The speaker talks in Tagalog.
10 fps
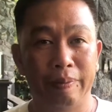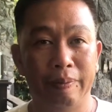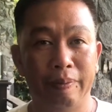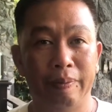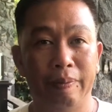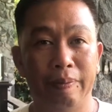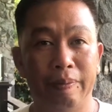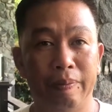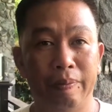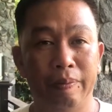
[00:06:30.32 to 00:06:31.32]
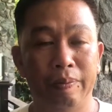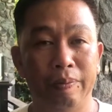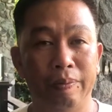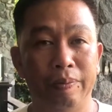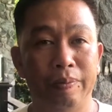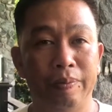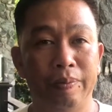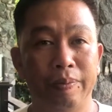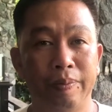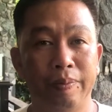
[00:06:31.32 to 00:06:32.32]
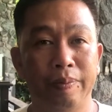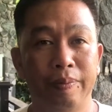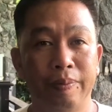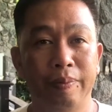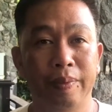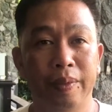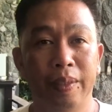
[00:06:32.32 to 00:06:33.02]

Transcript: Okay, uh, Sir Rafi, mga kapos na bata mo.